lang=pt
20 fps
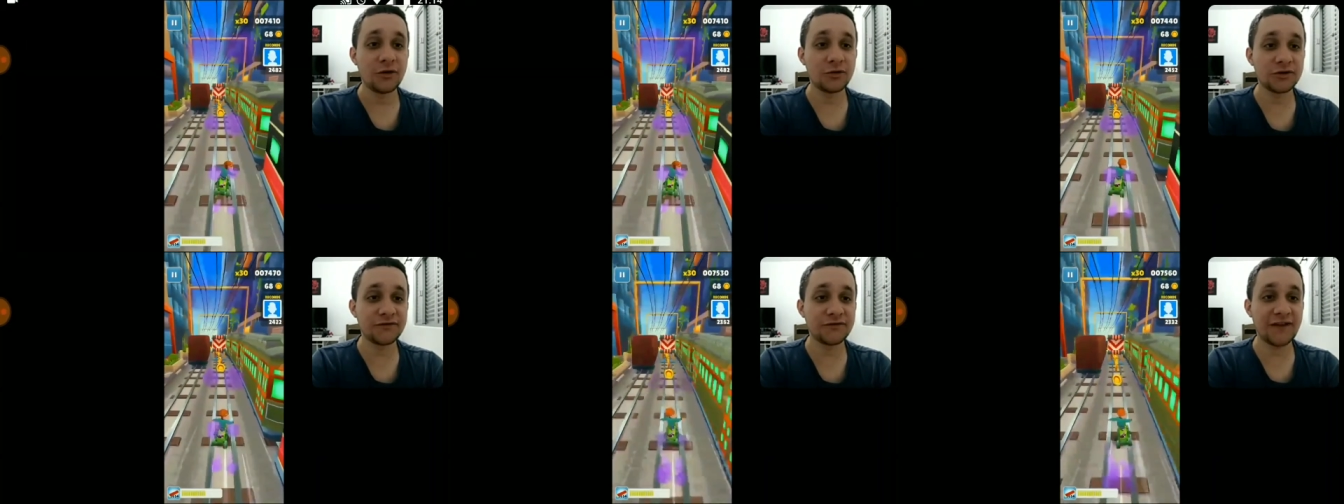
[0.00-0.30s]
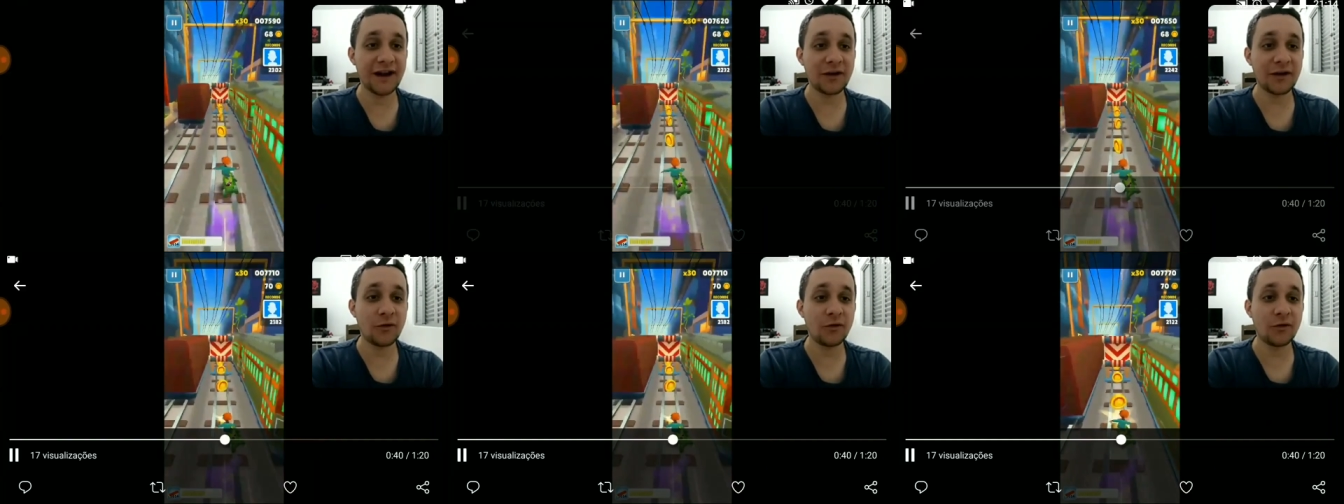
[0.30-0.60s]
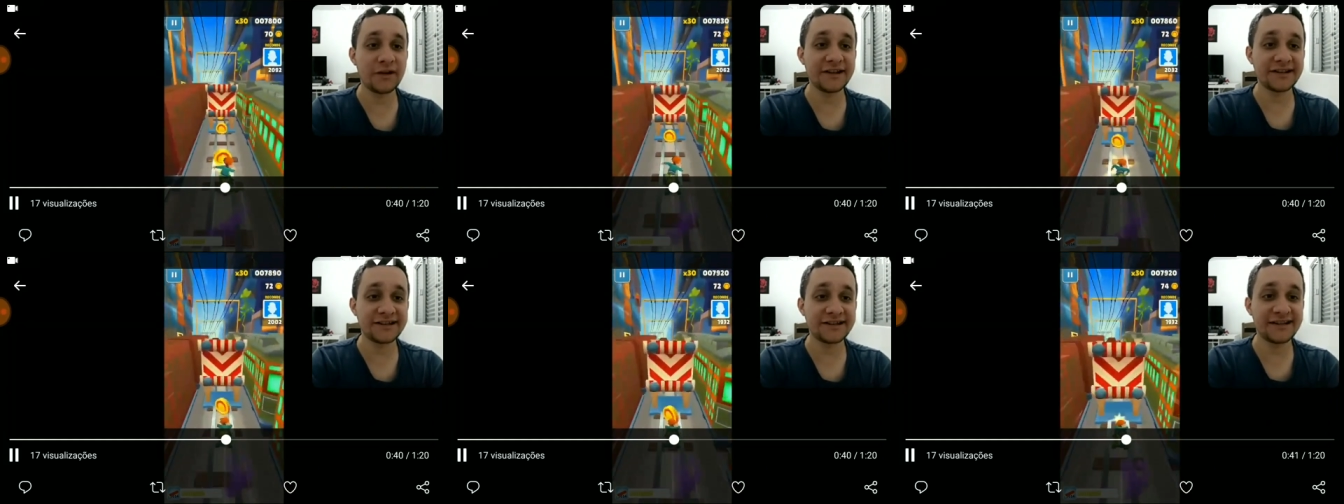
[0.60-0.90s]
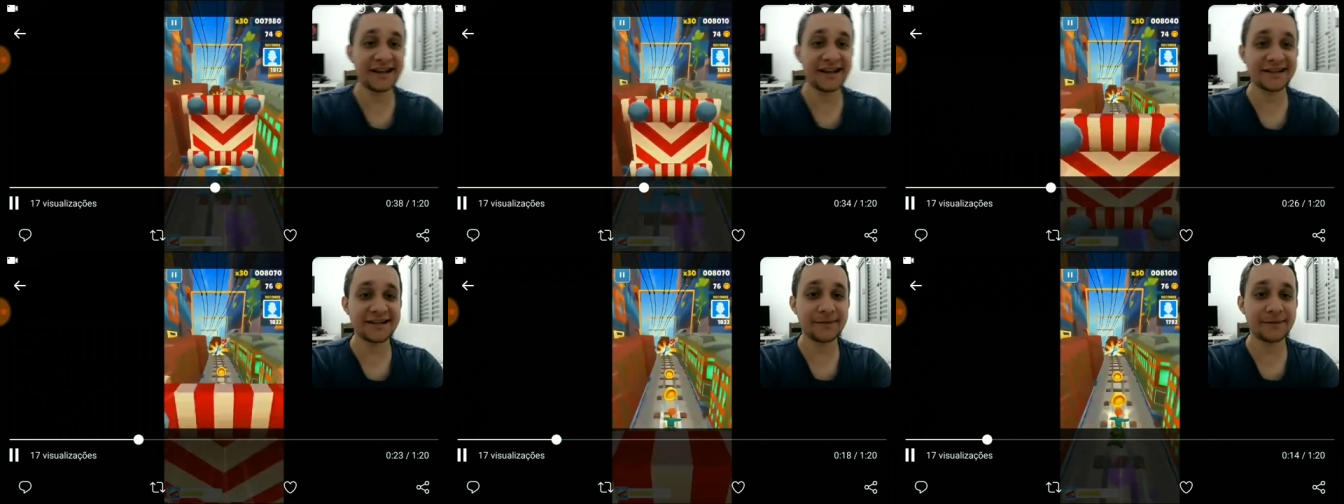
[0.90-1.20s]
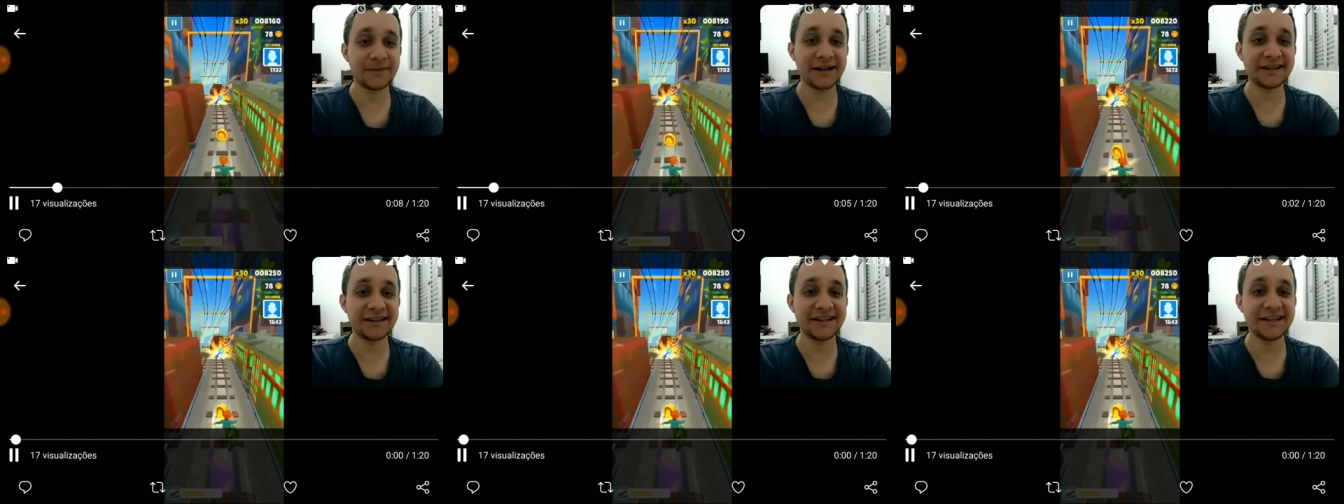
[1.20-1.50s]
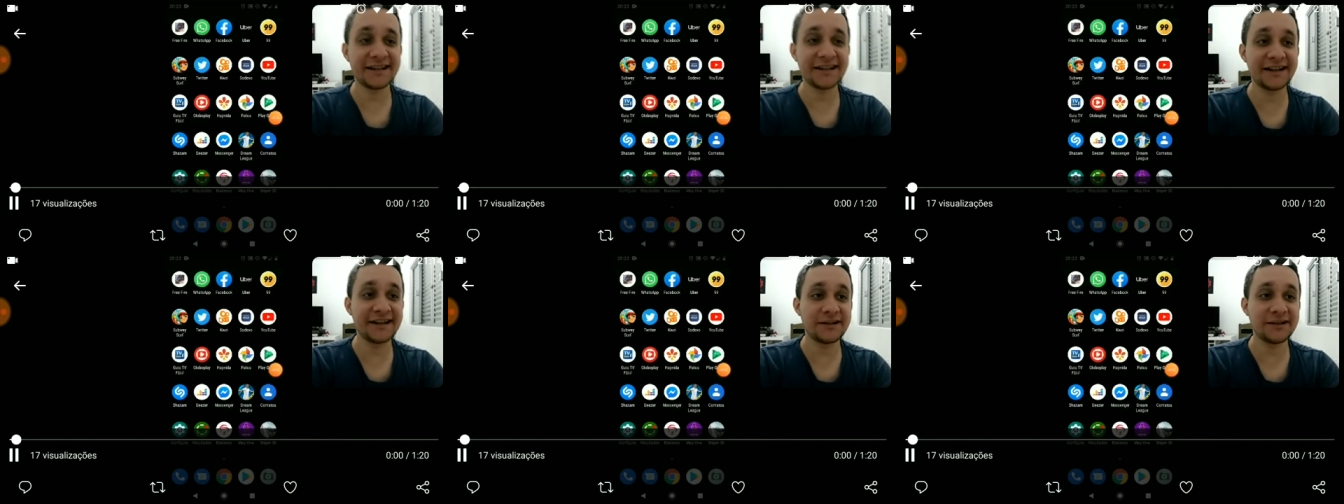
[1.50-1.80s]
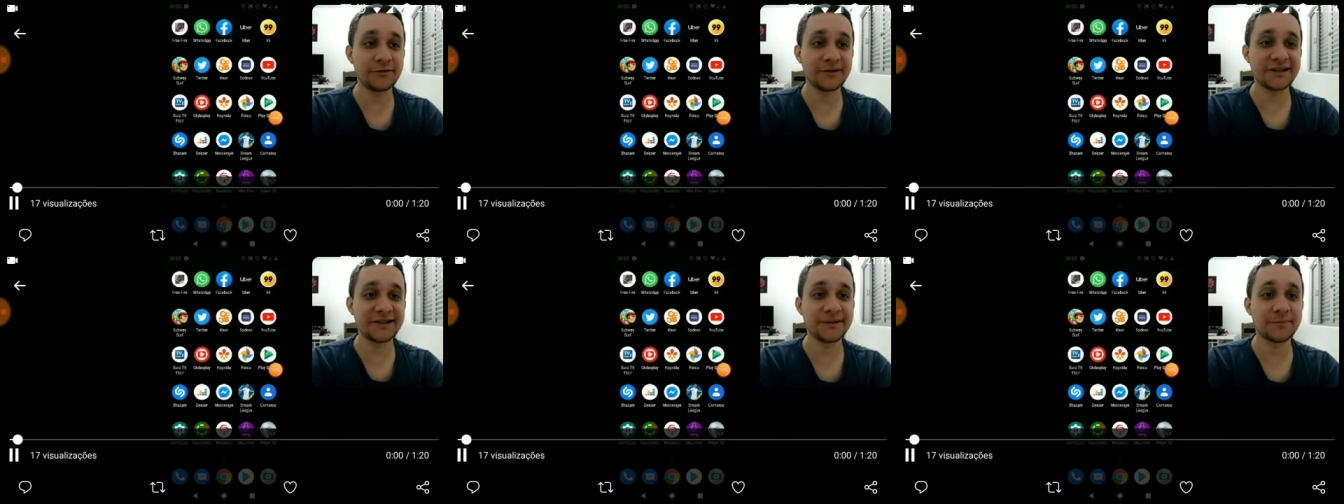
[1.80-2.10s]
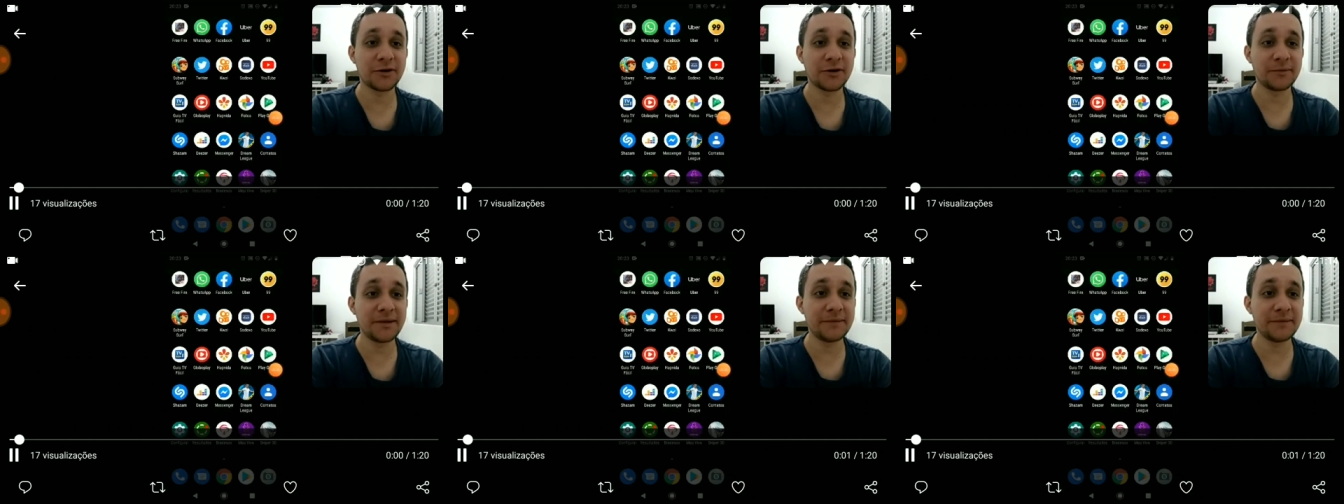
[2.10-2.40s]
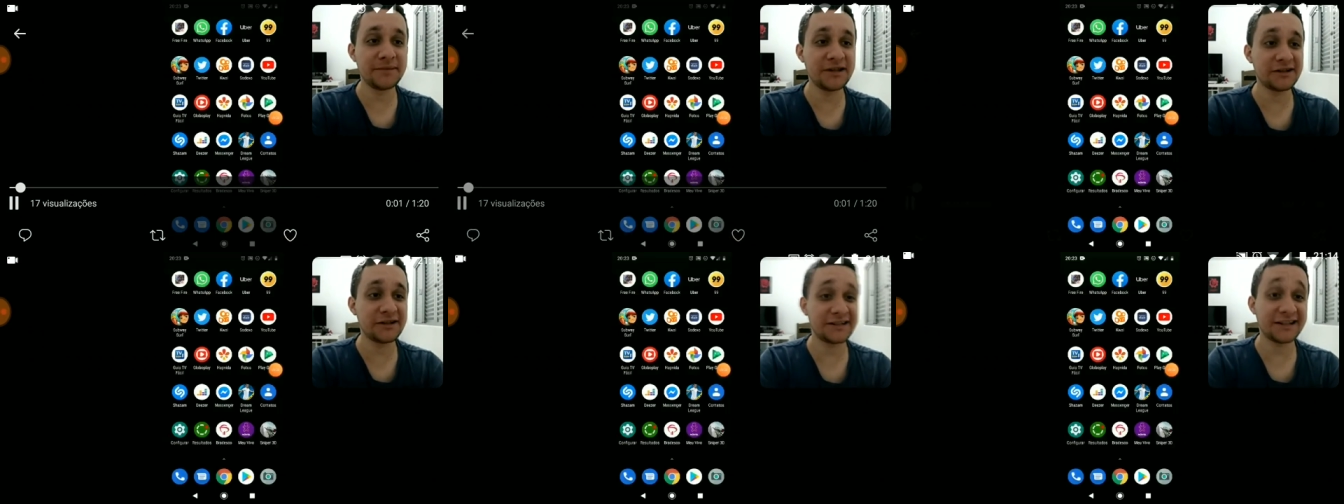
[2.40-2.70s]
os vagões dessa maneira aí, com esse probleminha.